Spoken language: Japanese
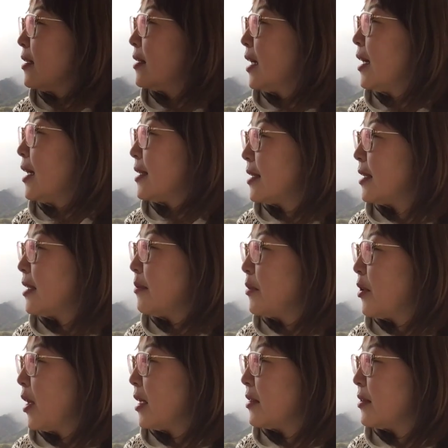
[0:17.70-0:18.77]
なんかさ、で
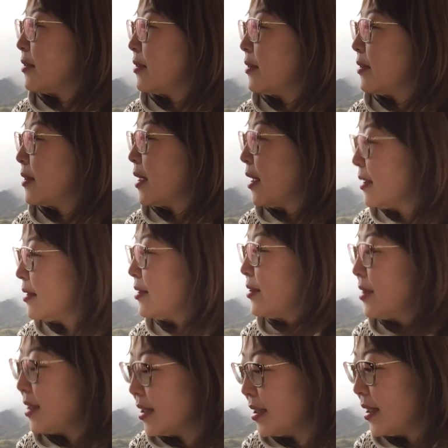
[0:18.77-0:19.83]
も、あの乾燥
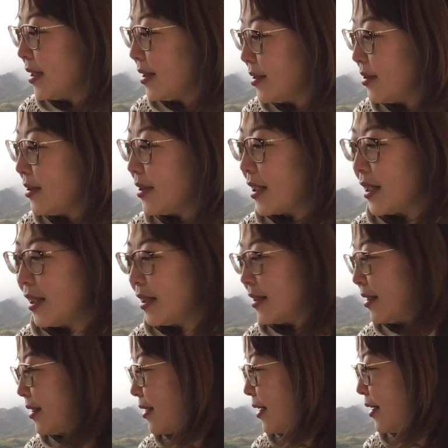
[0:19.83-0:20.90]
してたりするから、
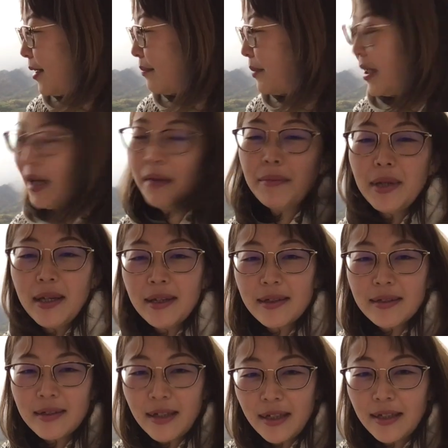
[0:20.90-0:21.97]
なんかやっぱ
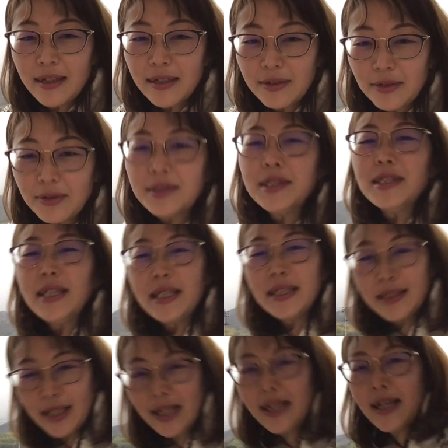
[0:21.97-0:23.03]
雨、え心地いいで
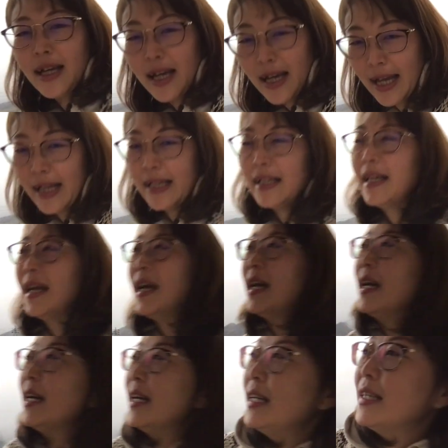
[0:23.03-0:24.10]
すね。はい。
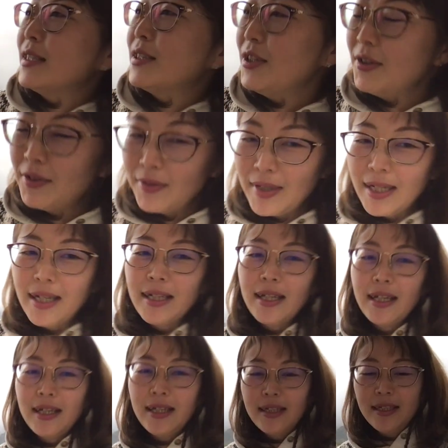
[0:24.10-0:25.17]
えー、今日は、
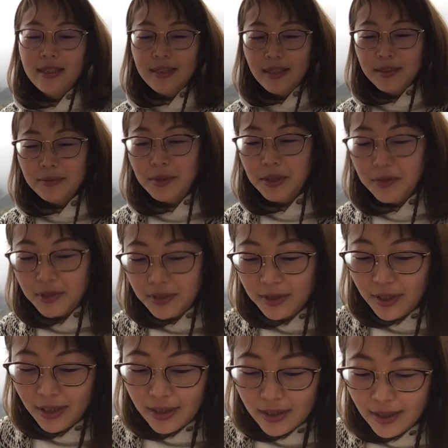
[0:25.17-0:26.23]
えー、久しぶりに宇宙
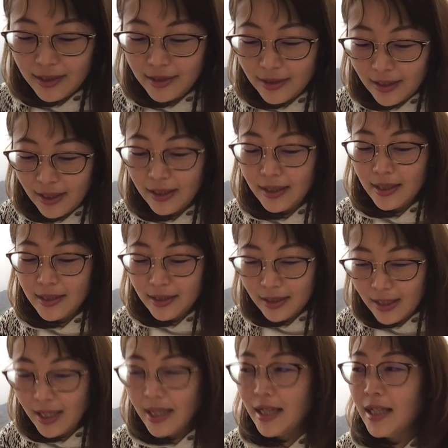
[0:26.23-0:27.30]
的雑談です
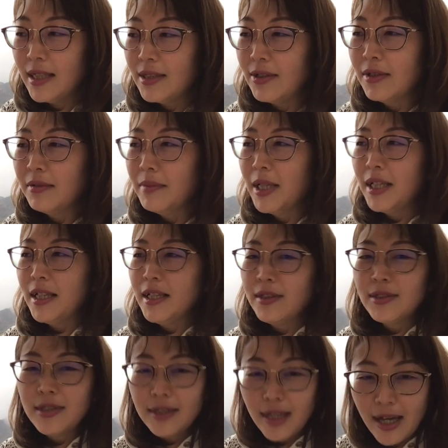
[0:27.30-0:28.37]
ね。その前にいく
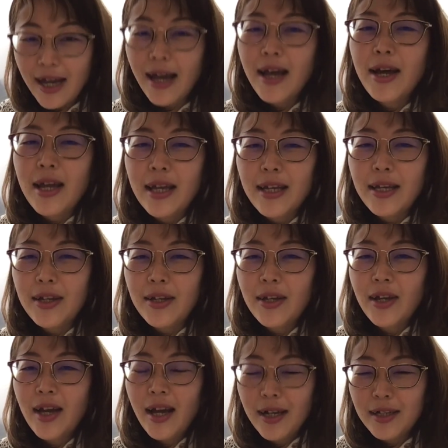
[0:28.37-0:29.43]
つか、
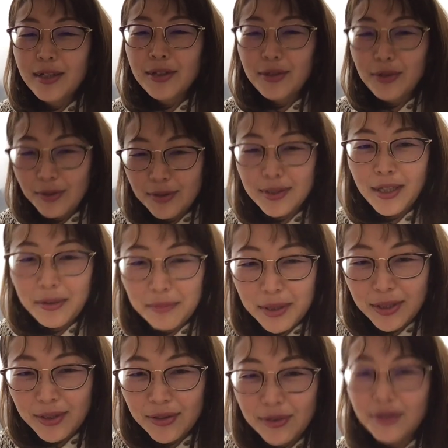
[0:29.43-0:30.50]
えー、ありがとうございま
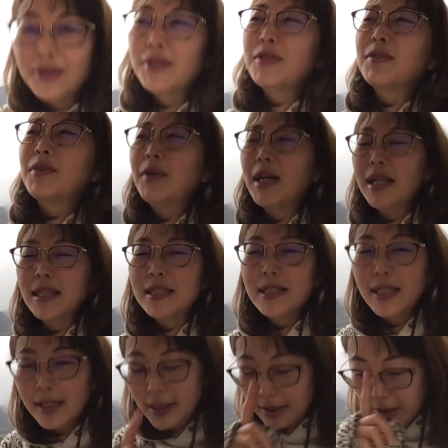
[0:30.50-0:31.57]
すというお話
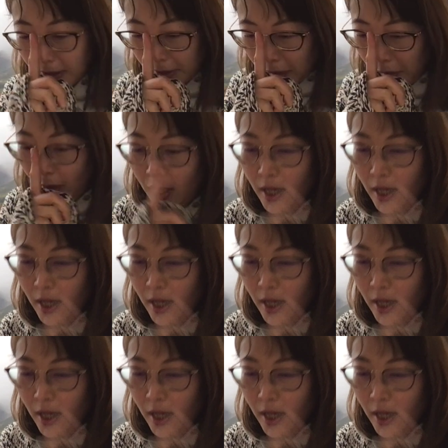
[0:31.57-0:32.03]
なんですけど、